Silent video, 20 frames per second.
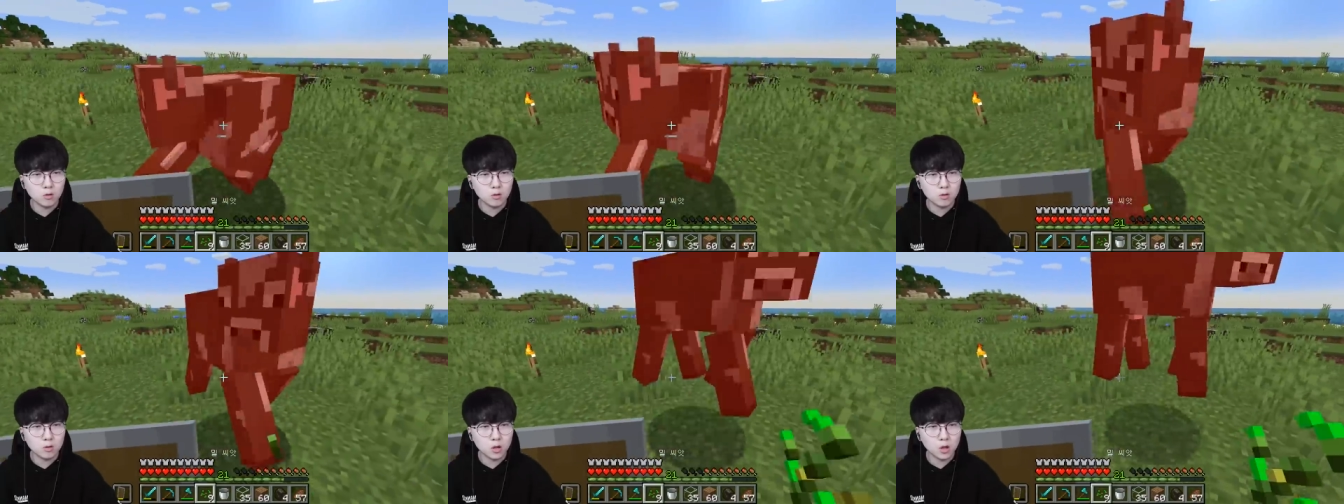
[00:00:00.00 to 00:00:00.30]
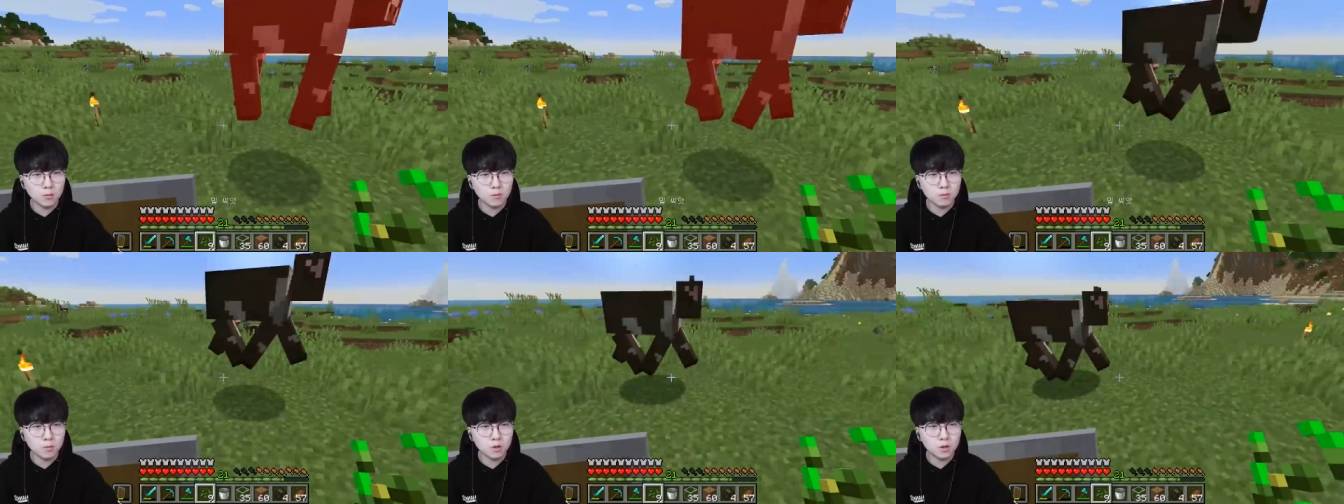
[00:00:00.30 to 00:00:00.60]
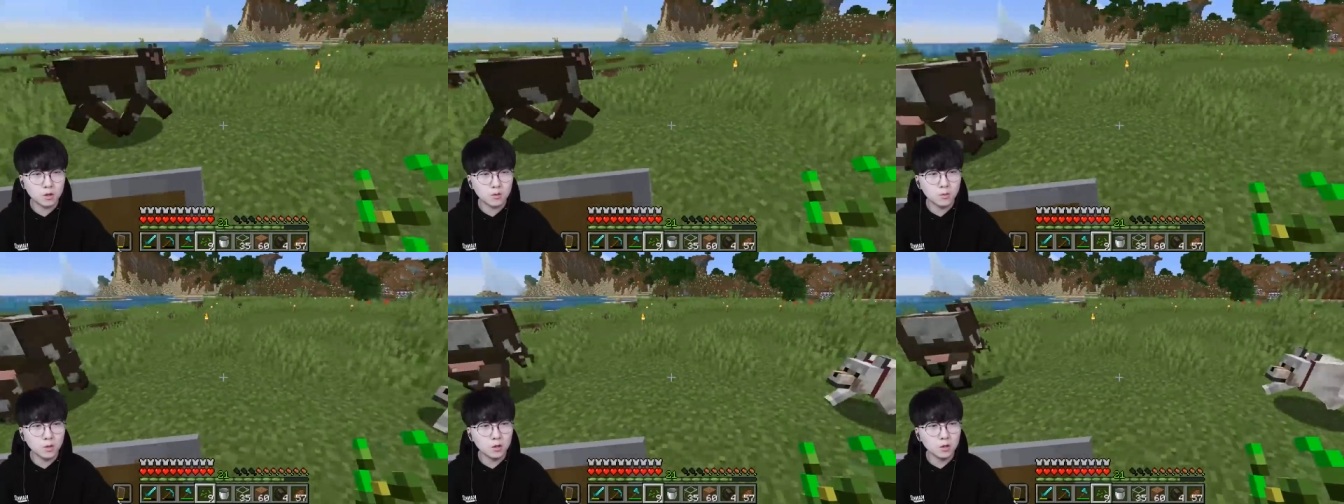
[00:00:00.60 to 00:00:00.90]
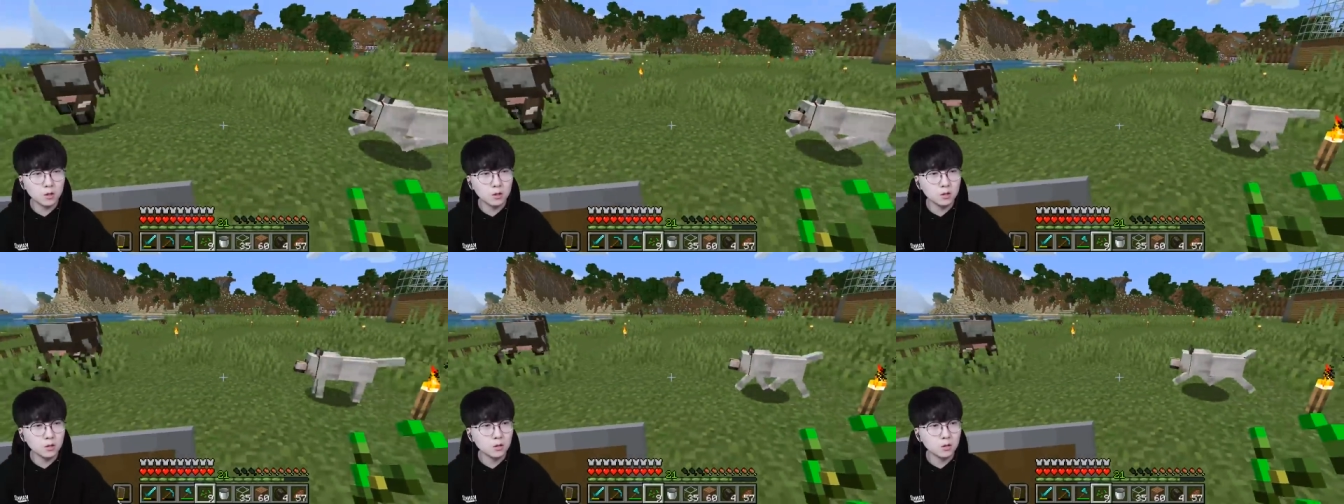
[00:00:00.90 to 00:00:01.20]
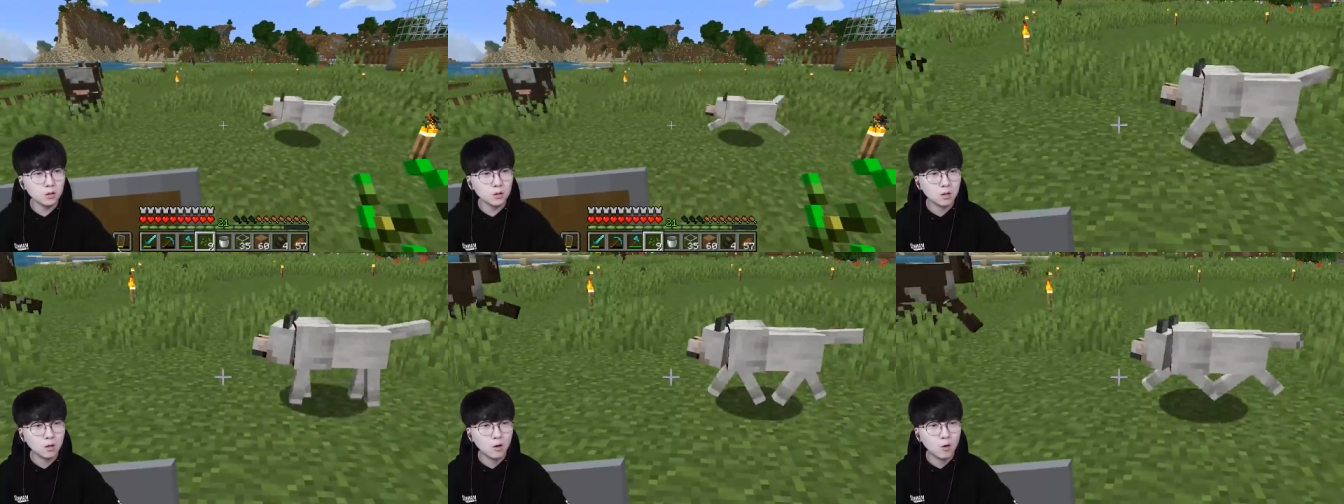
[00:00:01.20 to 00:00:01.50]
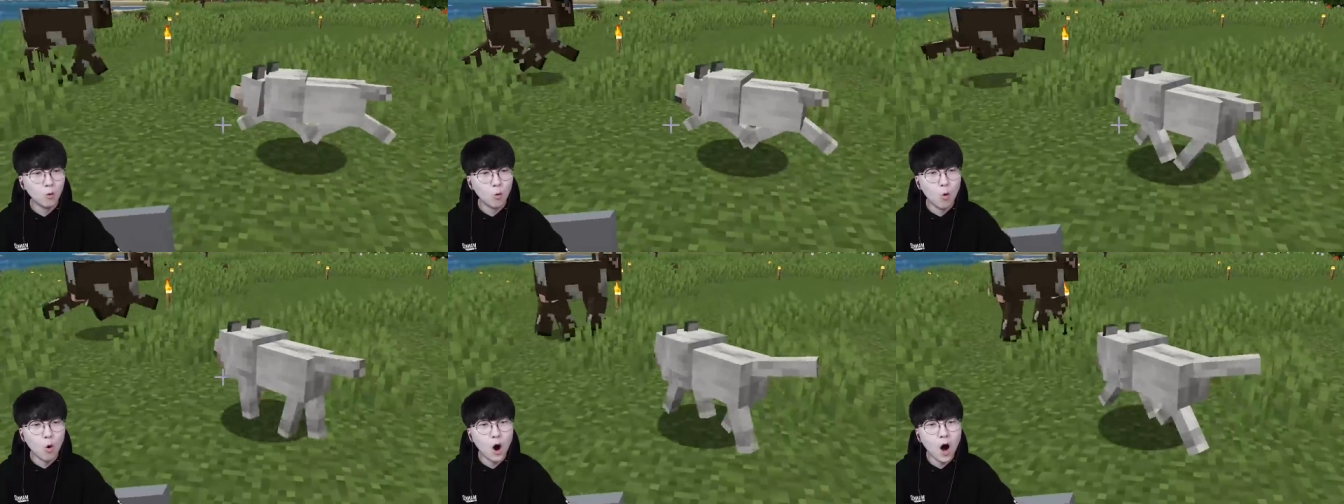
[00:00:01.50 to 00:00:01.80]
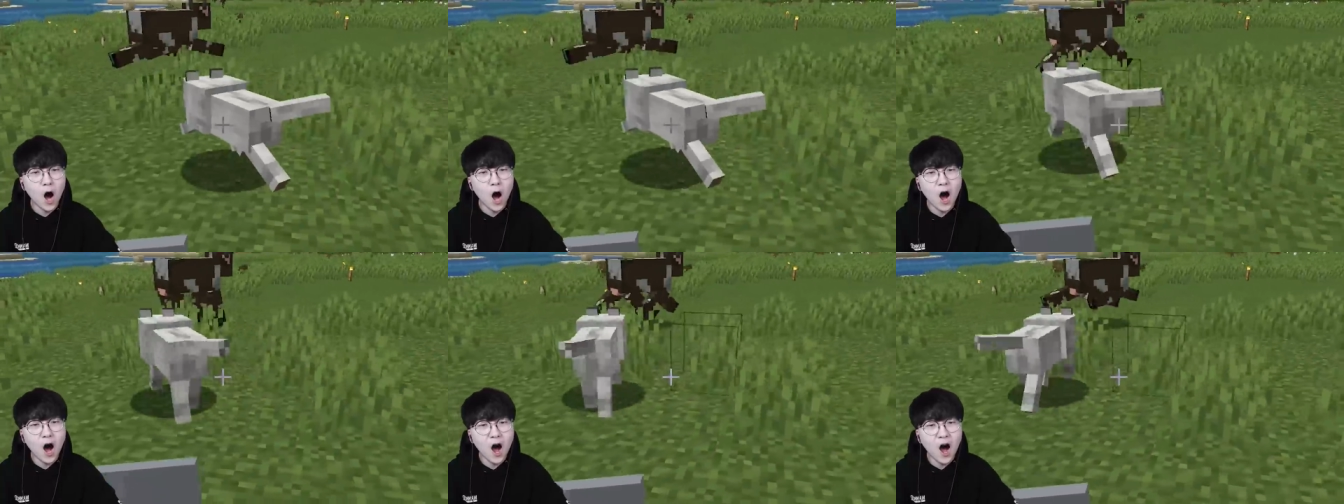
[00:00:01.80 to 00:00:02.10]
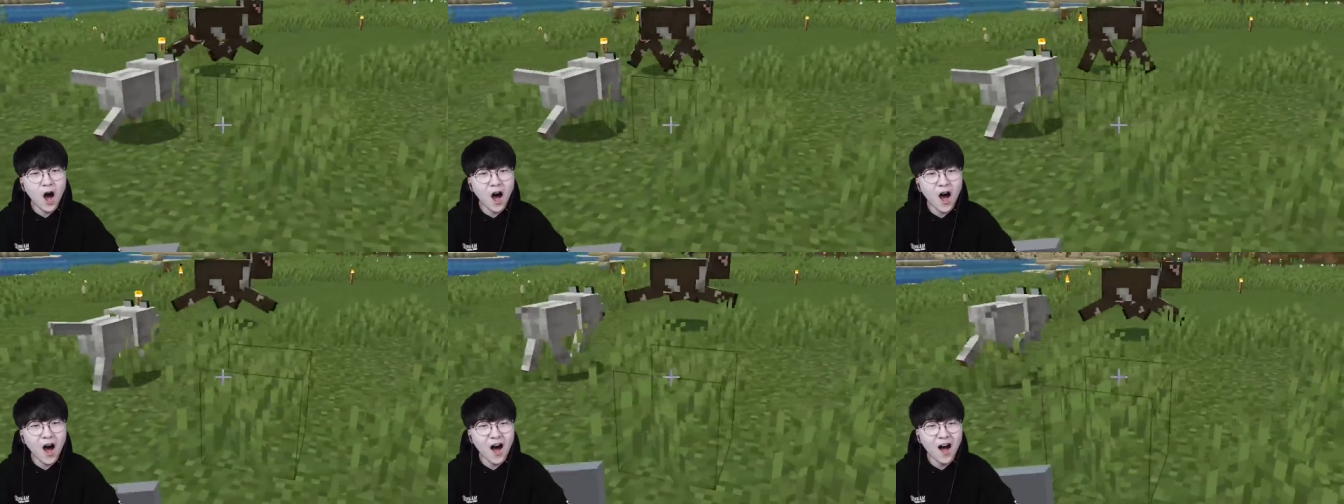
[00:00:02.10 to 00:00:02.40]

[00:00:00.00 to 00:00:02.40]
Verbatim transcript: 참 치면은 우와